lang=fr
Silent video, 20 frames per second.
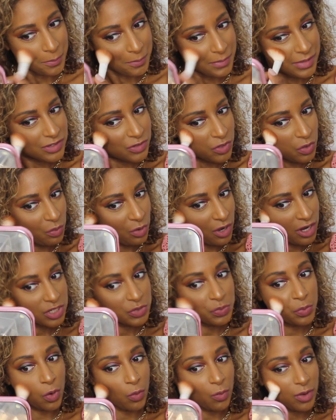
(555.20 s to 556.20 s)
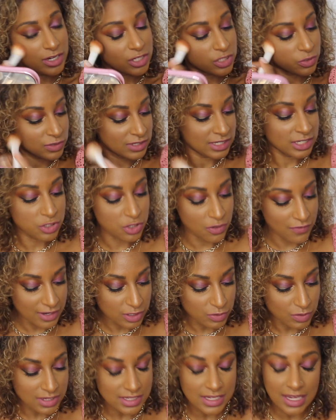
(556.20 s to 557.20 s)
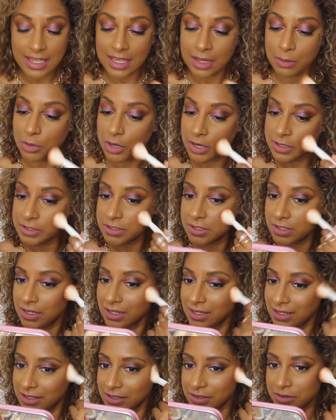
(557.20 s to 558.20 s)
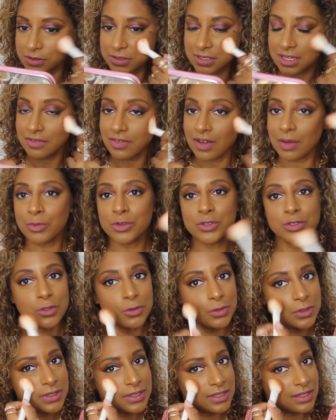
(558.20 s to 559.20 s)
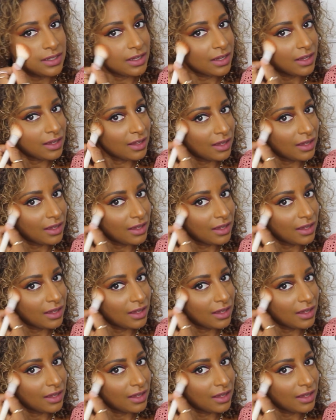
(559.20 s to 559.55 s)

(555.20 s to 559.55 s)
mais ce blush pour moi, si je devais choisir qu'un blush, ce serait vraiment celui-ci.